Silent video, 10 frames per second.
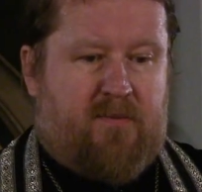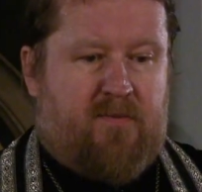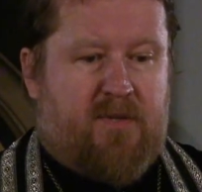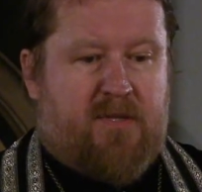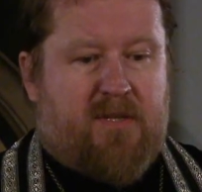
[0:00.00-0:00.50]

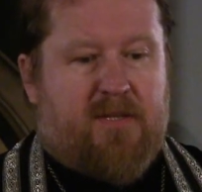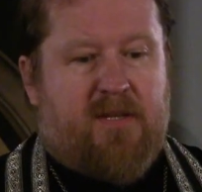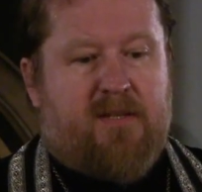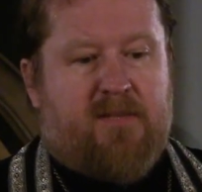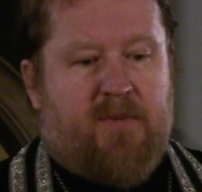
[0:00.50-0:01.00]

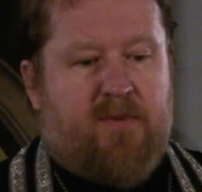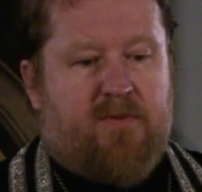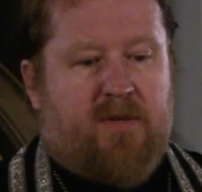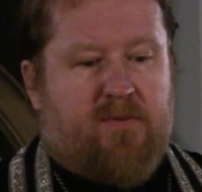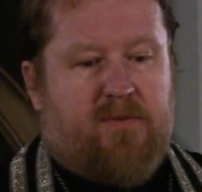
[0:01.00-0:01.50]
уничтожает
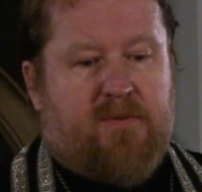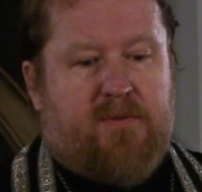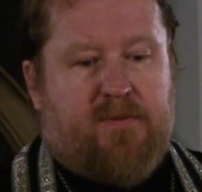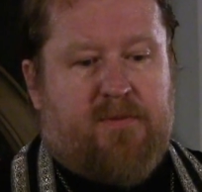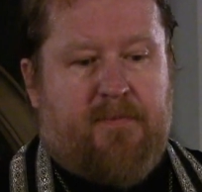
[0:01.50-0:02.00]
мою
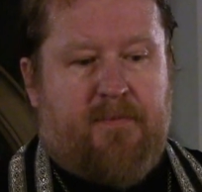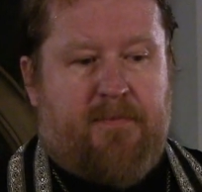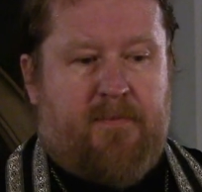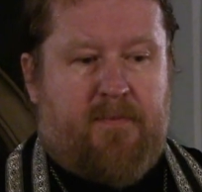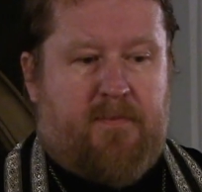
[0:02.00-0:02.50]
какую-то
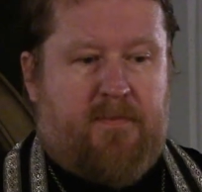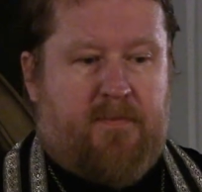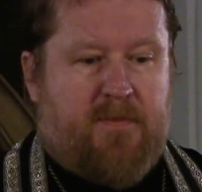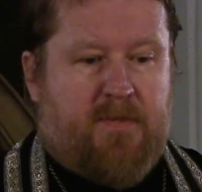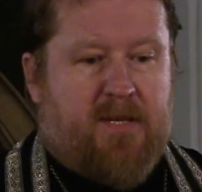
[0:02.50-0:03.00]

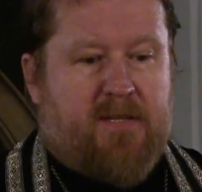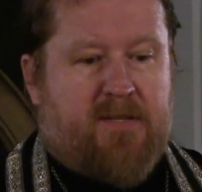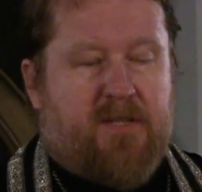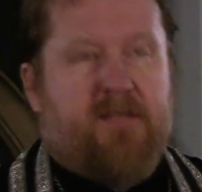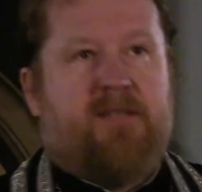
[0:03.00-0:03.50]
часть
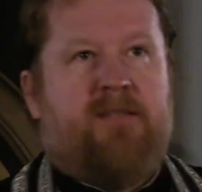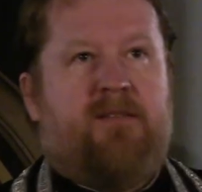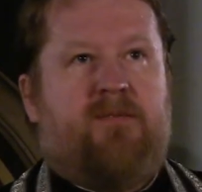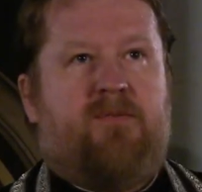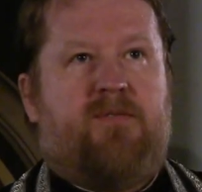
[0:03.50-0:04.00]

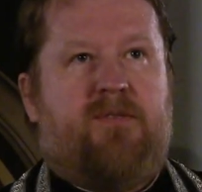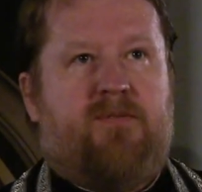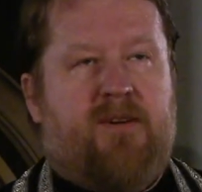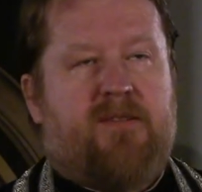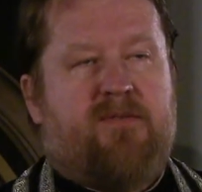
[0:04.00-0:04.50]
жизни, очень
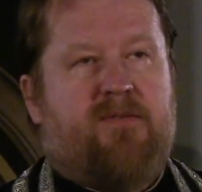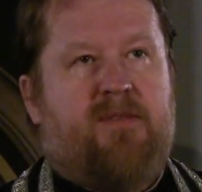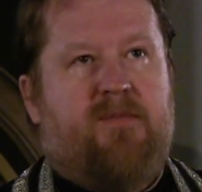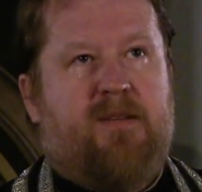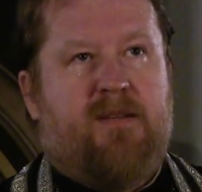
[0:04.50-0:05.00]
важную
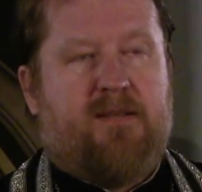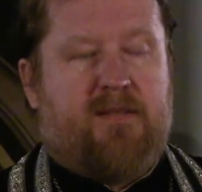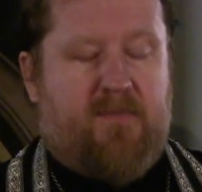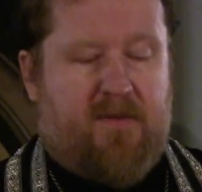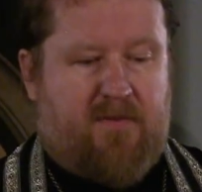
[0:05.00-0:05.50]
для меня
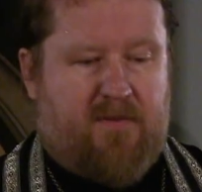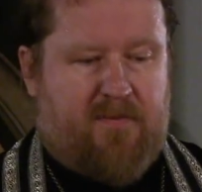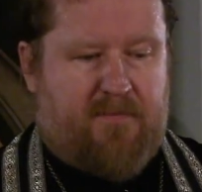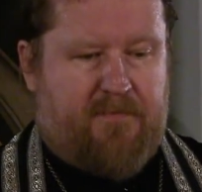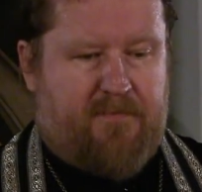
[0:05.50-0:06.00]
самого.
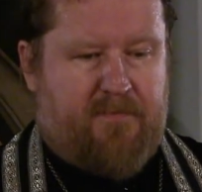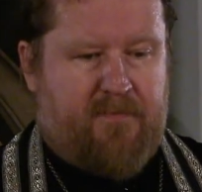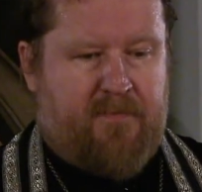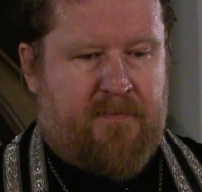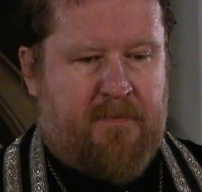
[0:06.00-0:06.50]

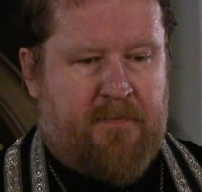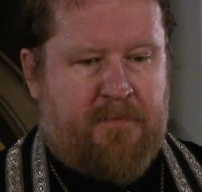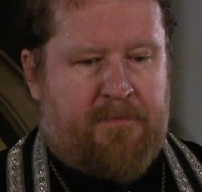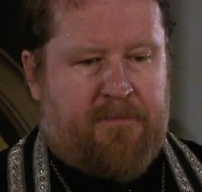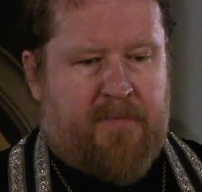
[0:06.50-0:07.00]

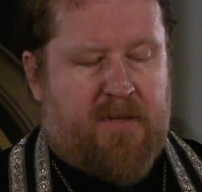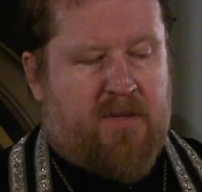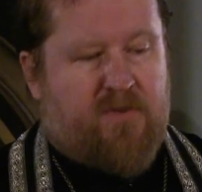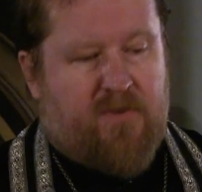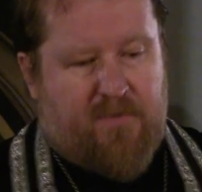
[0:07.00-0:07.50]

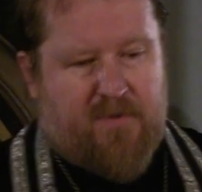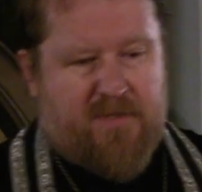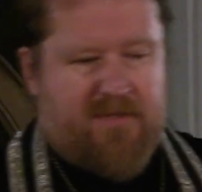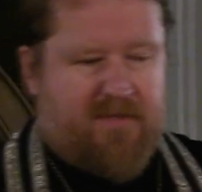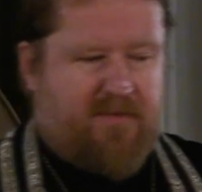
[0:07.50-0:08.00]
Еще
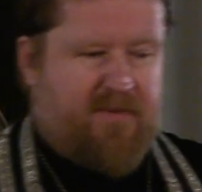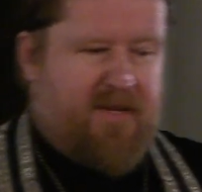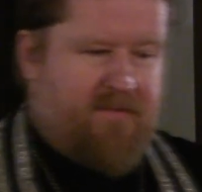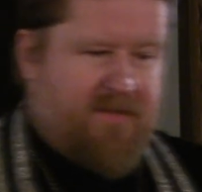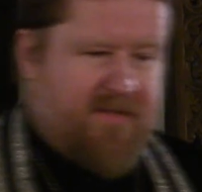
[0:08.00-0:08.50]
пост – это
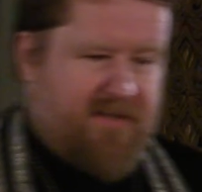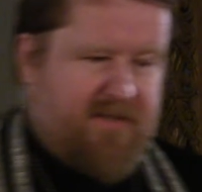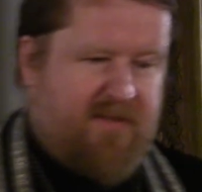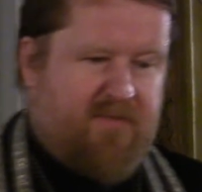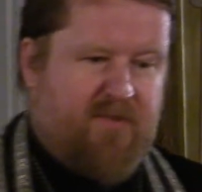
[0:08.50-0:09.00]
время,
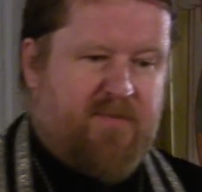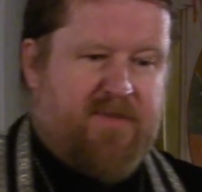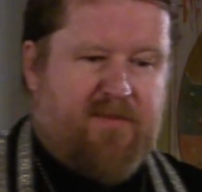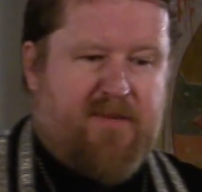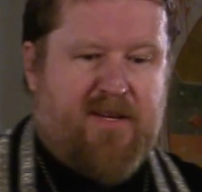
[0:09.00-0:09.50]
когда мы
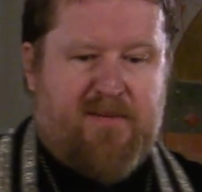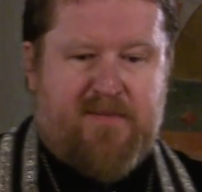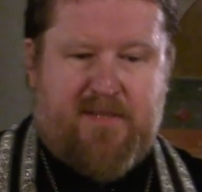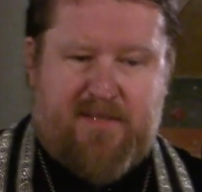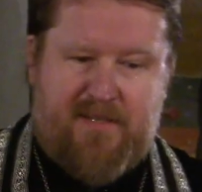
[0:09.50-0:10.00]

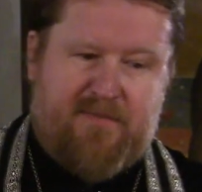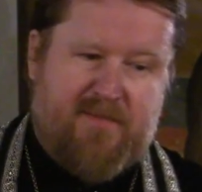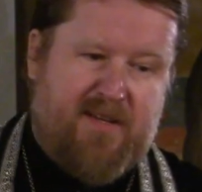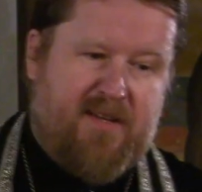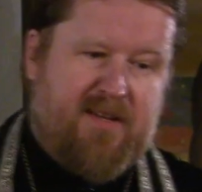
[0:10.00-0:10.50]
уподобляемся
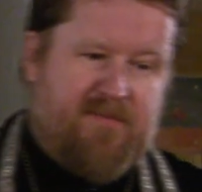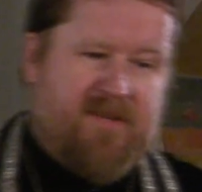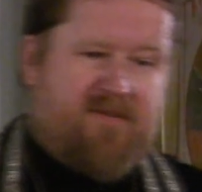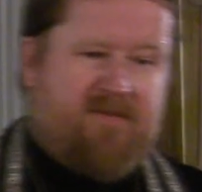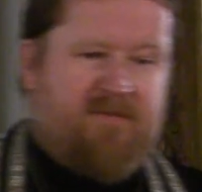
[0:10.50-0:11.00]
тем
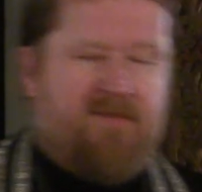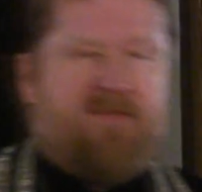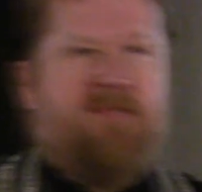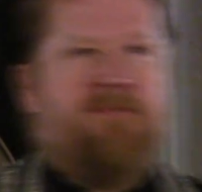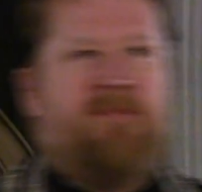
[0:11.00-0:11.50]
первым
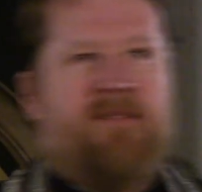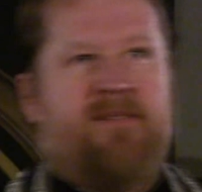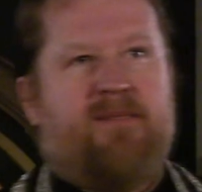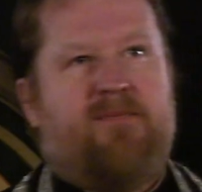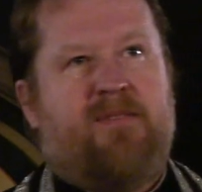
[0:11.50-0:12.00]
людям,
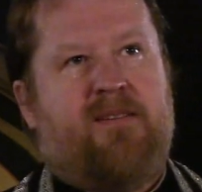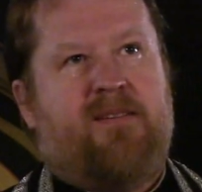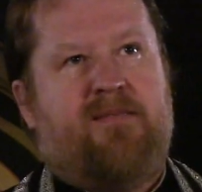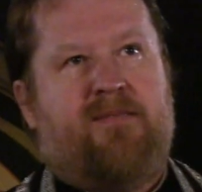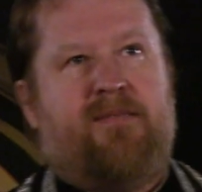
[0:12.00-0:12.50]
Адаму и
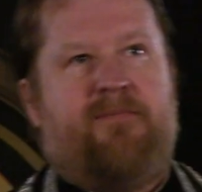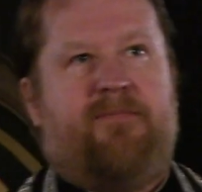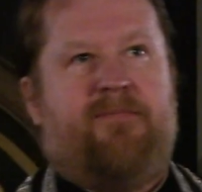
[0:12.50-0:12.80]
Еве.